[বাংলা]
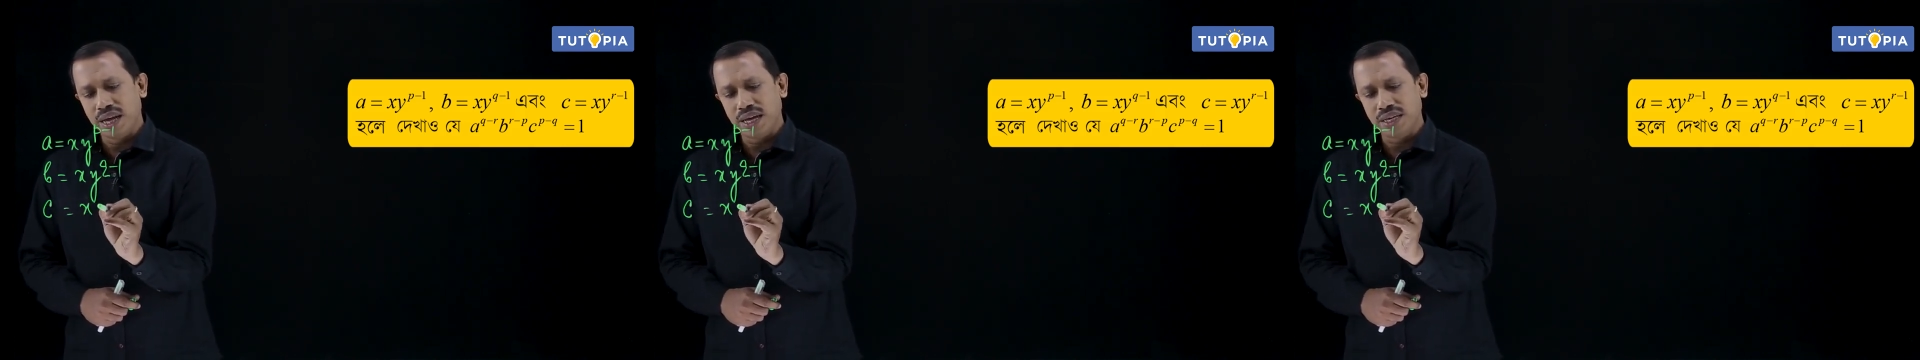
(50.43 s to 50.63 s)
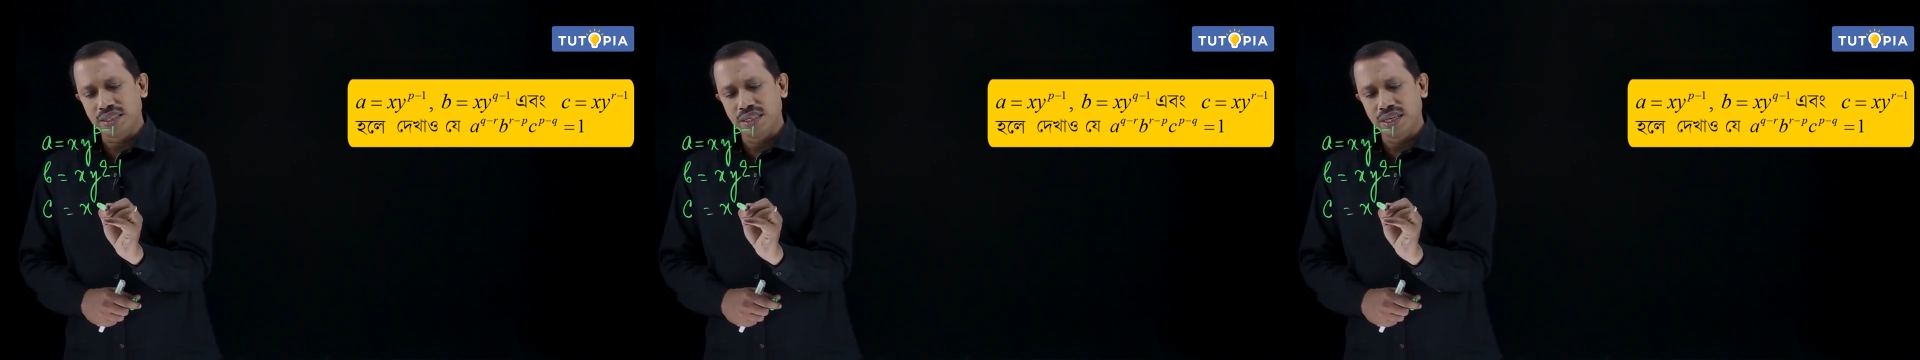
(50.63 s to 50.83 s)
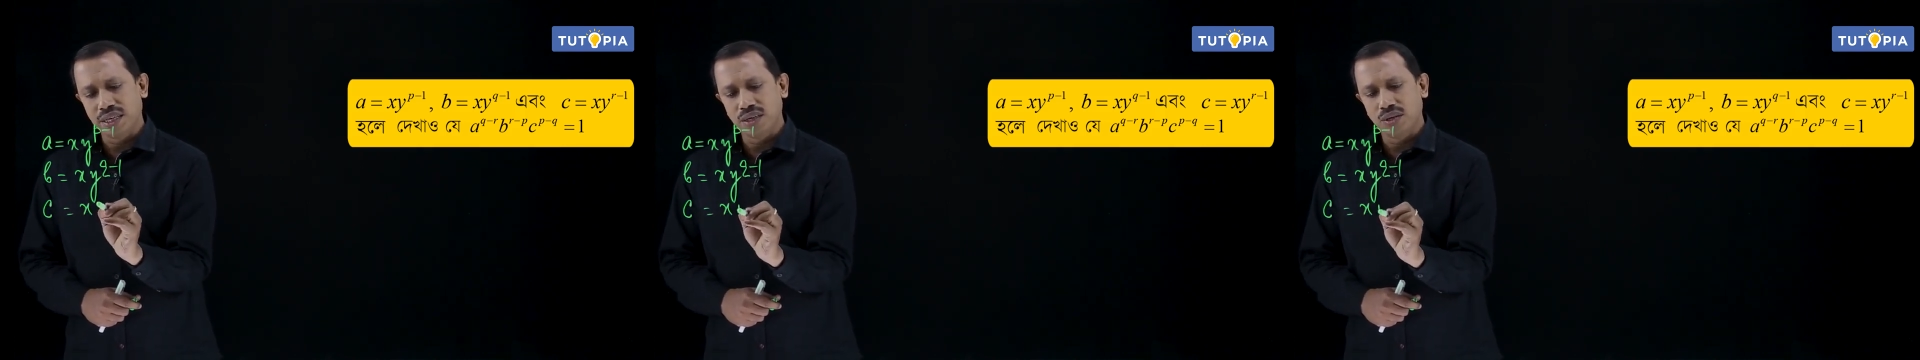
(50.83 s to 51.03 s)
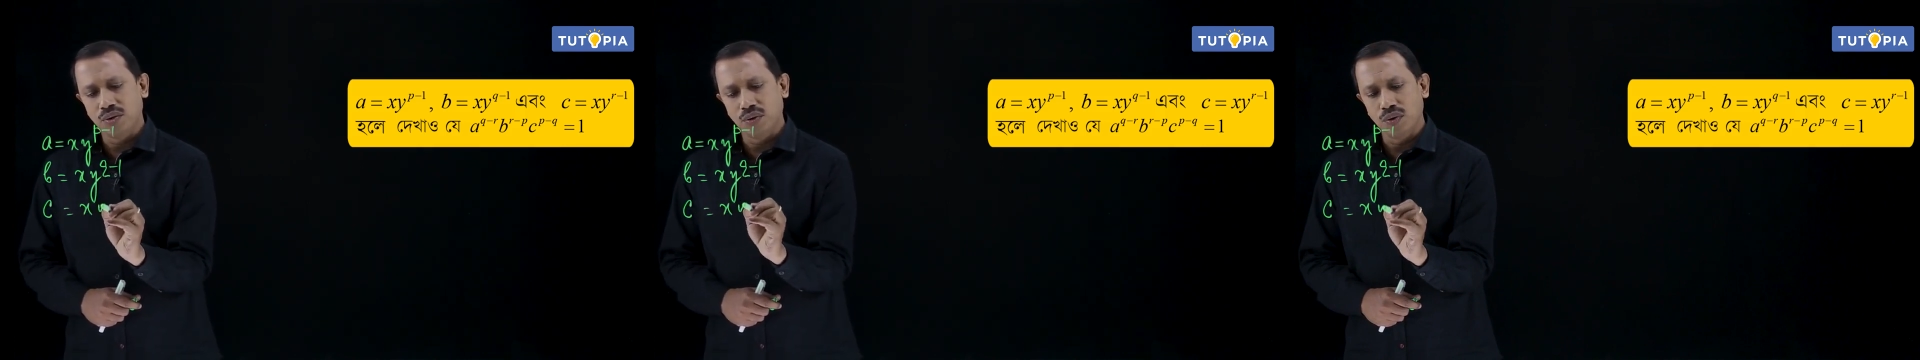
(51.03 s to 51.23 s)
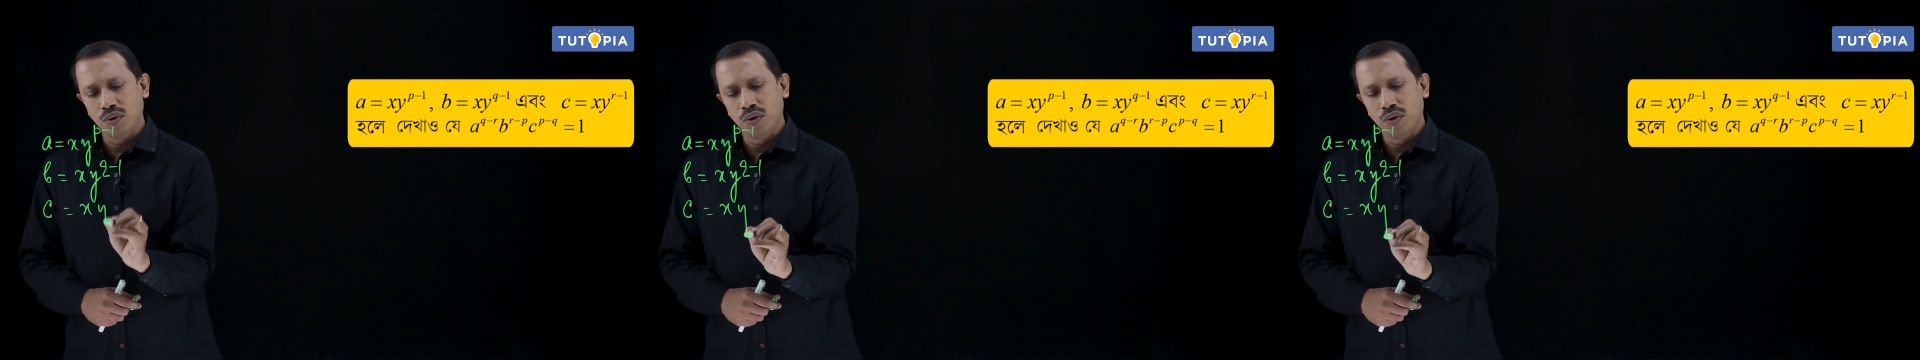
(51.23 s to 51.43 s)
এক্স
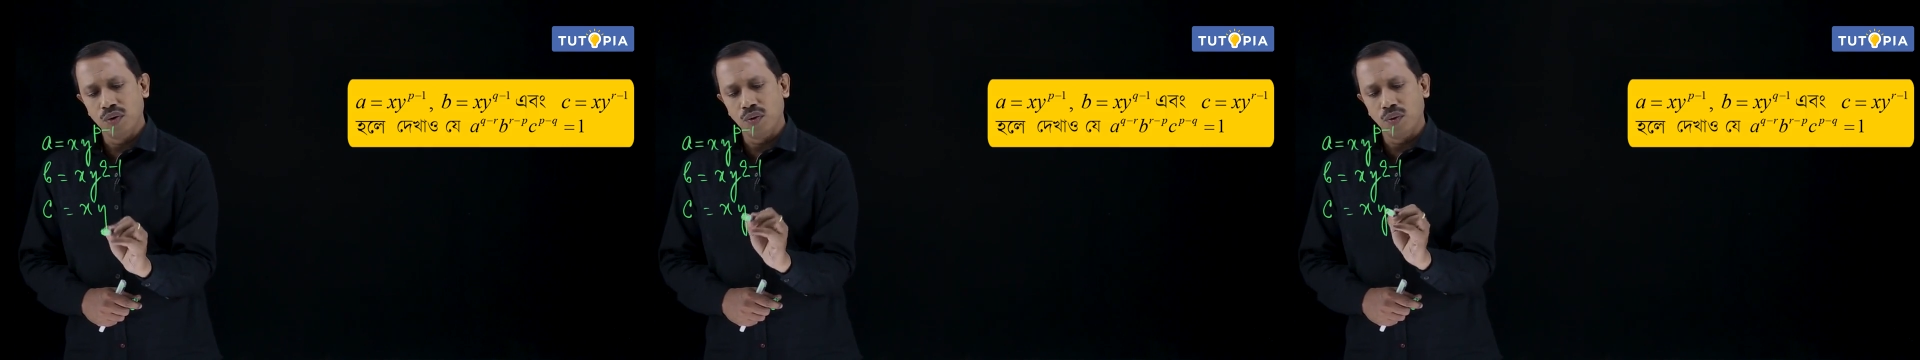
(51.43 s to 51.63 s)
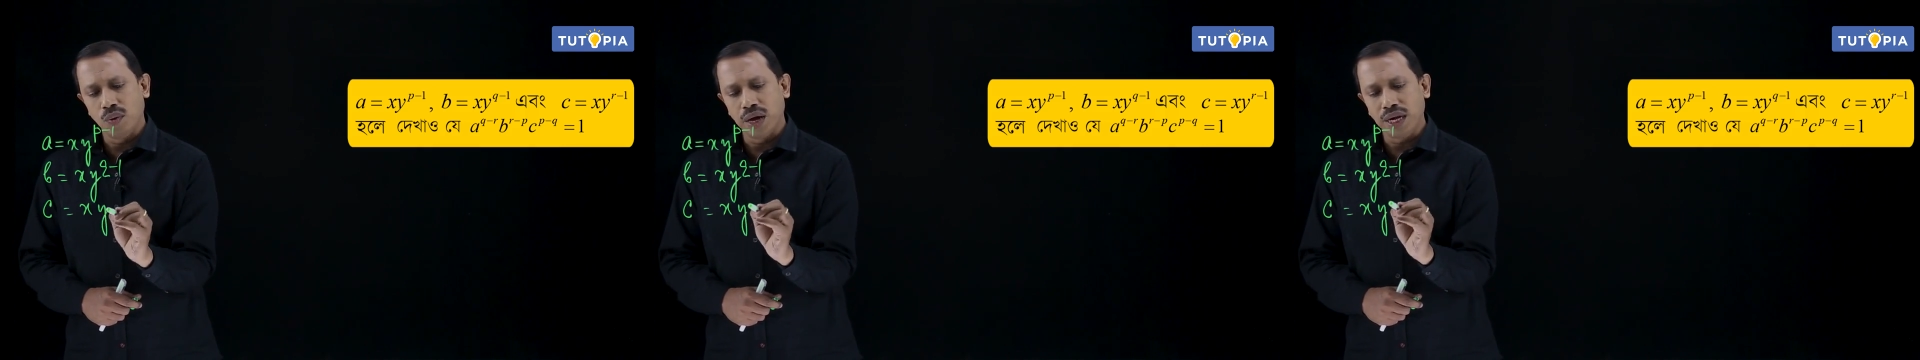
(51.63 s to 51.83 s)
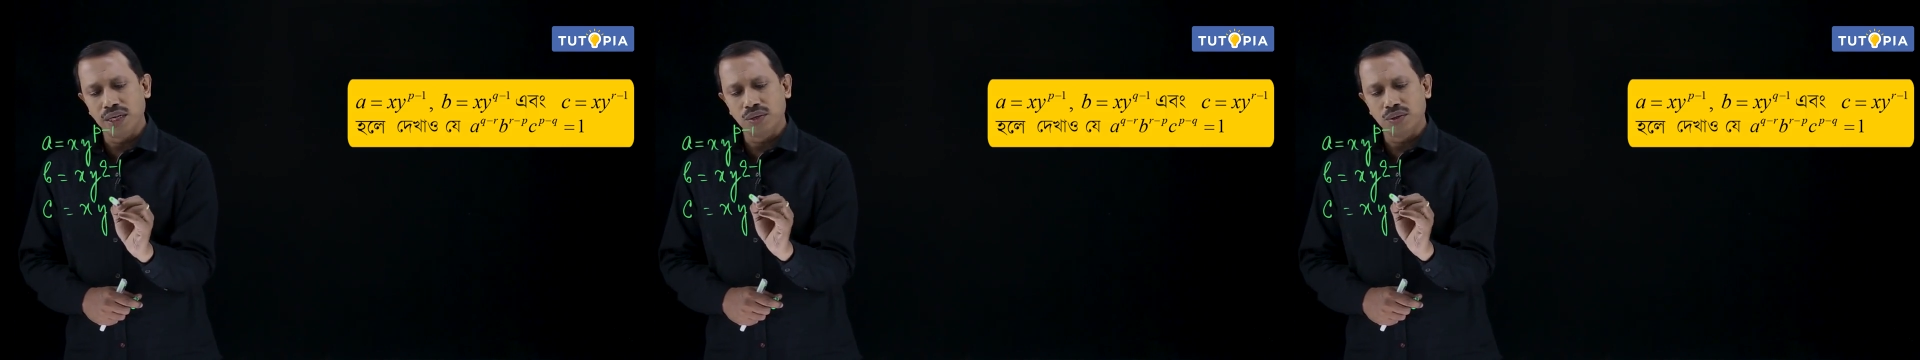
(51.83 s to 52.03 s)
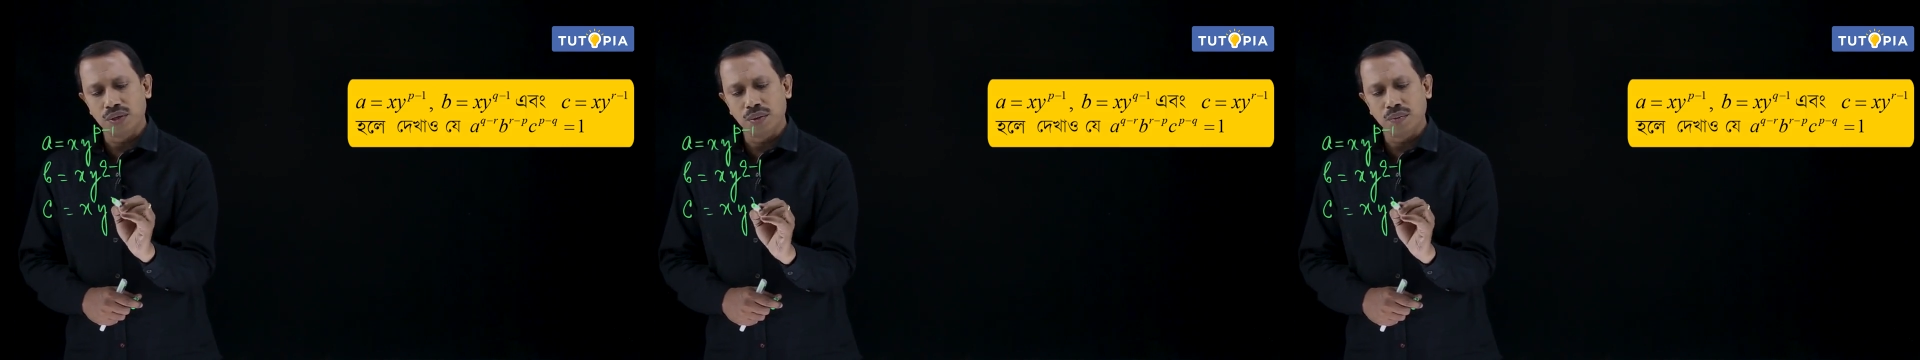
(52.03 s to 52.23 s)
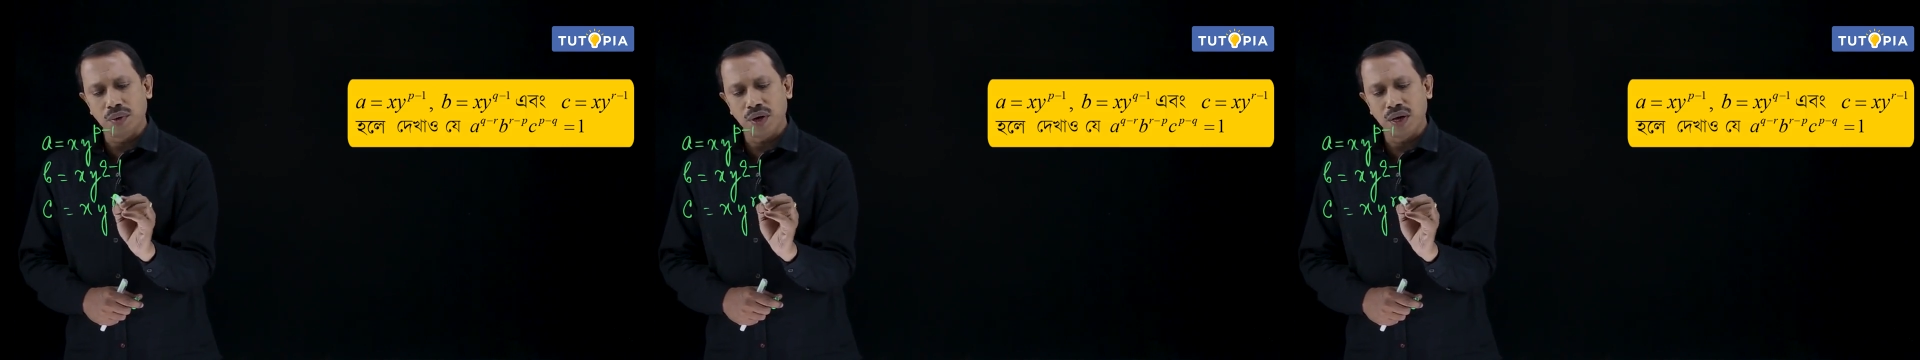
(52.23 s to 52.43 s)
ইন্টু ওয়াই টু
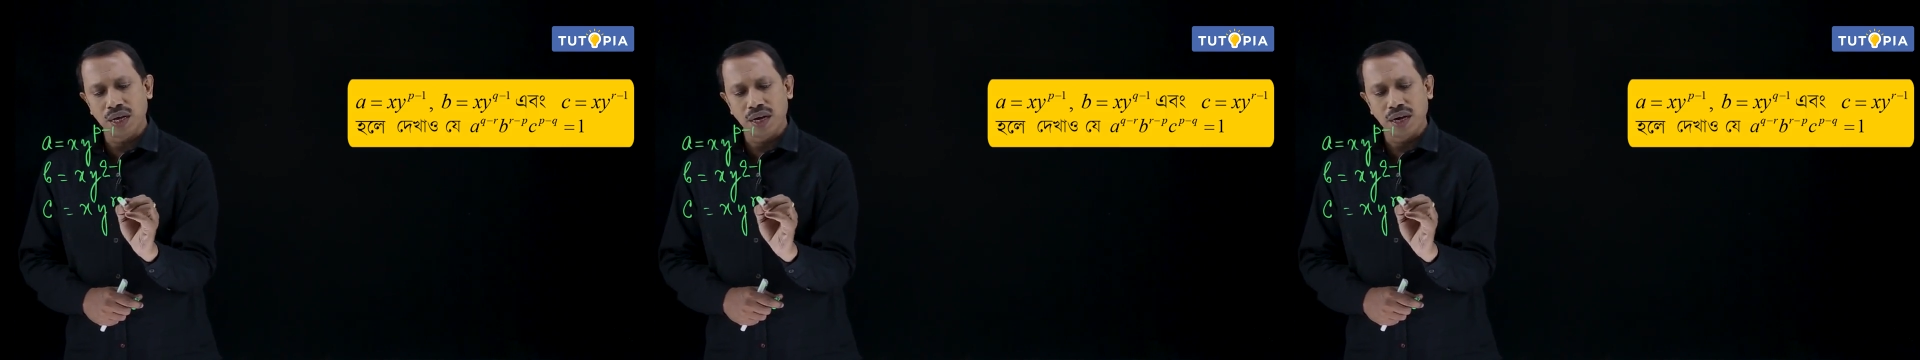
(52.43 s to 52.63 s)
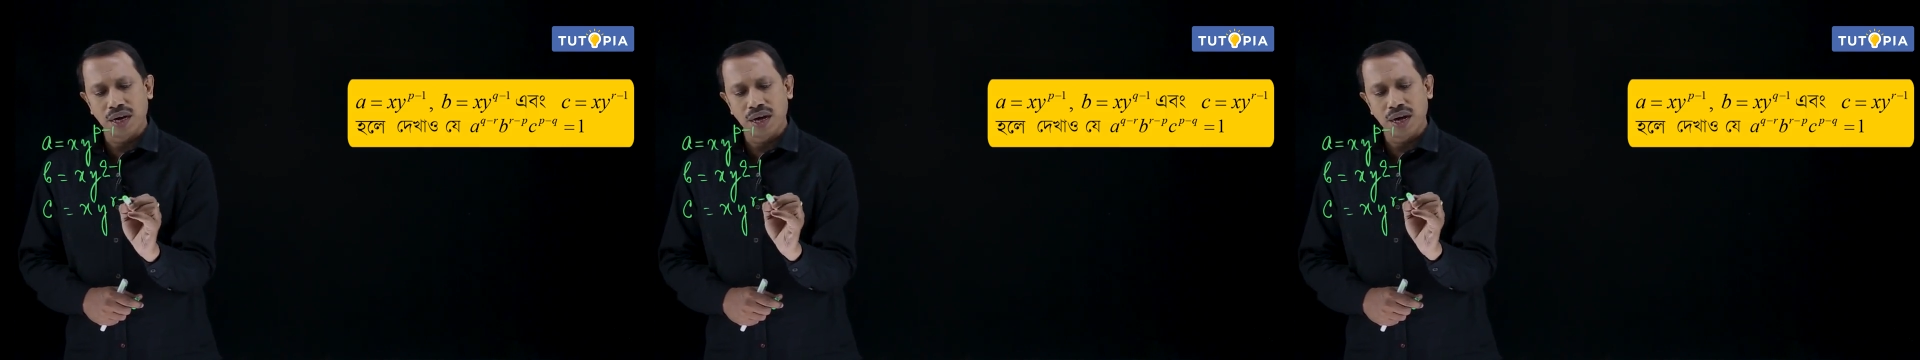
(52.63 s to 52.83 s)
দি পাওয়ার